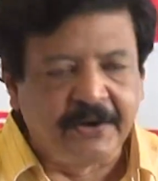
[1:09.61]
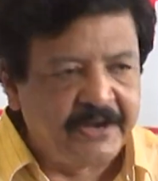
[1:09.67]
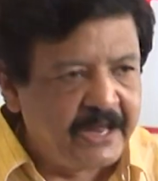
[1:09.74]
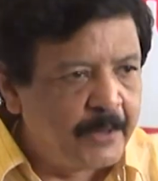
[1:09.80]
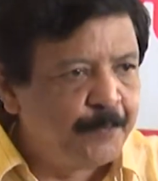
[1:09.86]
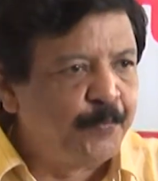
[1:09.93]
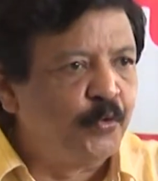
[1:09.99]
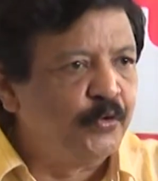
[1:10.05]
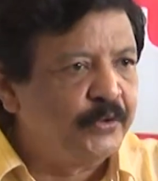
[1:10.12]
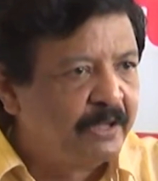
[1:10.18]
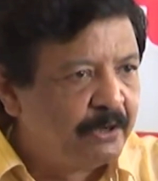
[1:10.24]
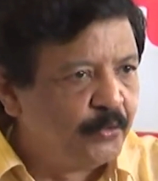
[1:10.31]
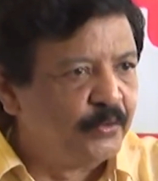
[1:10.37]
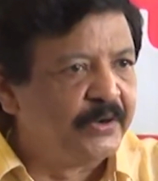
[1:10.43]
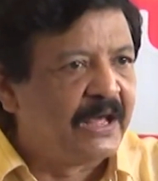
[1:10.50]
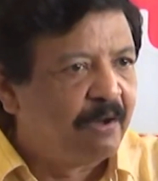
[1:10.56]
రేపు
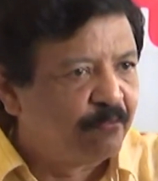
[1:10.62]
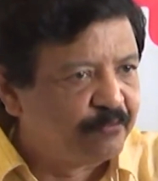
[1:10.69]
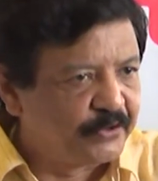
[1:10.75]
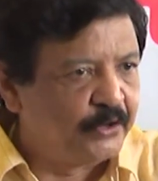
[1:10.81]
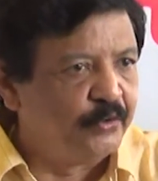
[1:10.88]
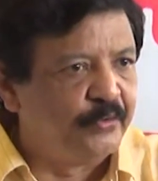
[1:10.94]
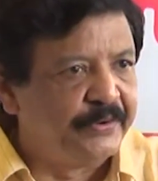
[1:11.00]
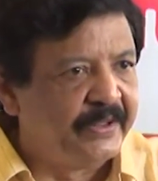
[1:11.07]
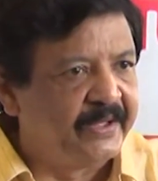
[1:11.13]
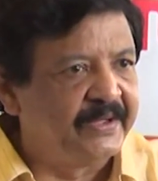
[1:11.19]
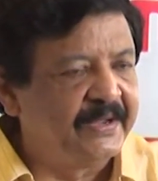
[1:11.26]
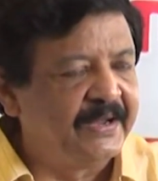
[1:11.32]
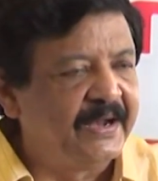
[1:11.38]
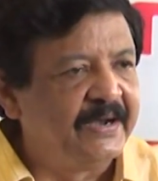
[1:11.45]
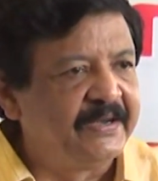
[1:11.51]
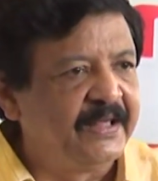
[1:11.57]
ఎల్లుండా ఎల్లుండ
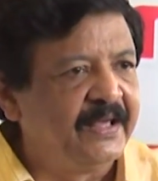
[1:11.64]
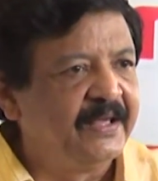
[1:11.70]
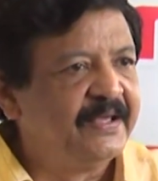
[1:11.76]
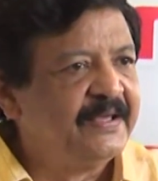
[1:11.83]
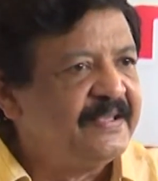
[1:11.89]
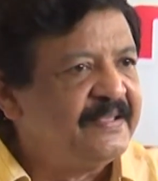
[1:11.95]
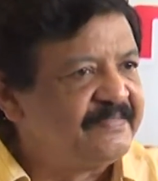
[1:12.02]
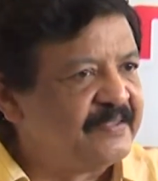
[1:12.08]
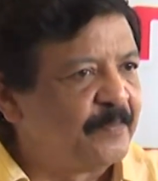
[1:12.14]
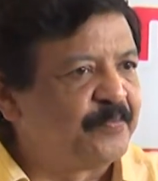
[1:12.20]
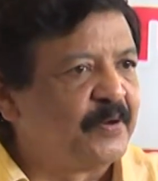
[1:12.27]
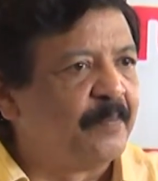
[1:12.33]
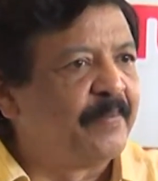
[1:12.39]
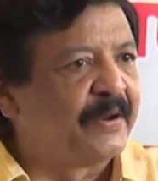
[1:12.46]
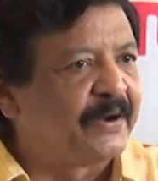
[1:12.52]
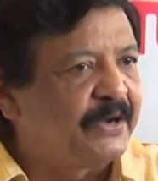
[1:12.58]
అంటే
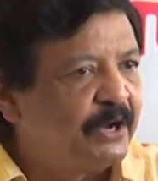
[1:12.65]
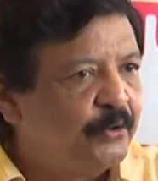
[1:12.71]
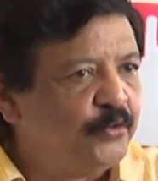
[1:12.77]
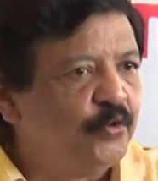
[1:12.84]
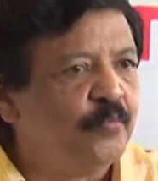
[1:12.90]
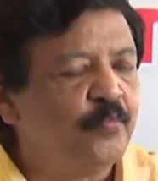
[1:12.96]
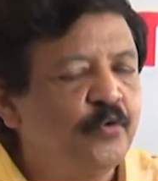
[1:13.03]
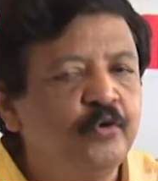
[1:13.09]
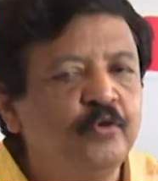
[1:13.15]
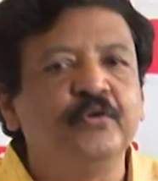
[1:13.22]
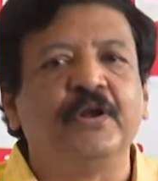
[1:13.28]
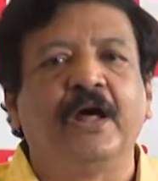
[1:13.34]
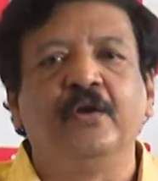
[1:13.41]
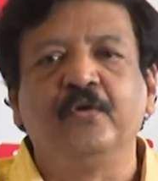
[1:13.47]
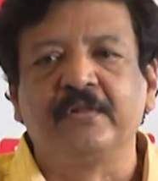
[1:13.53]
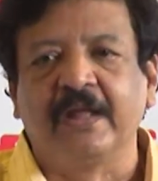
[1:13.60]
సెప్టెంబర్ రెండు మూడు
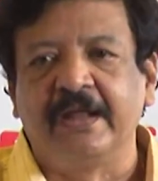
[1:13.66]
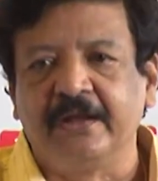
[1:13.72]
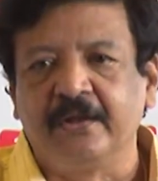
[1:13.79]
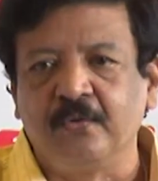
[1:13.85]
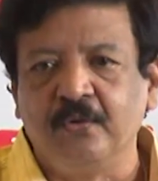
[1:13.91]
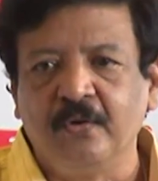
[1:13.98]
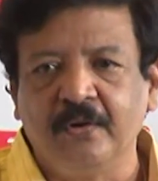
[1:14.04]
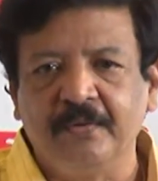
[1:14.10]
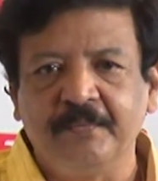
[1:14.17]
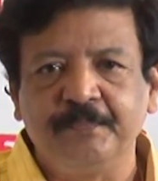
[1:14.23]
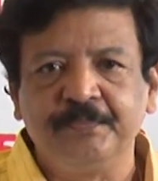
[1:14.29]
నాలుగు తారీఖుల్లో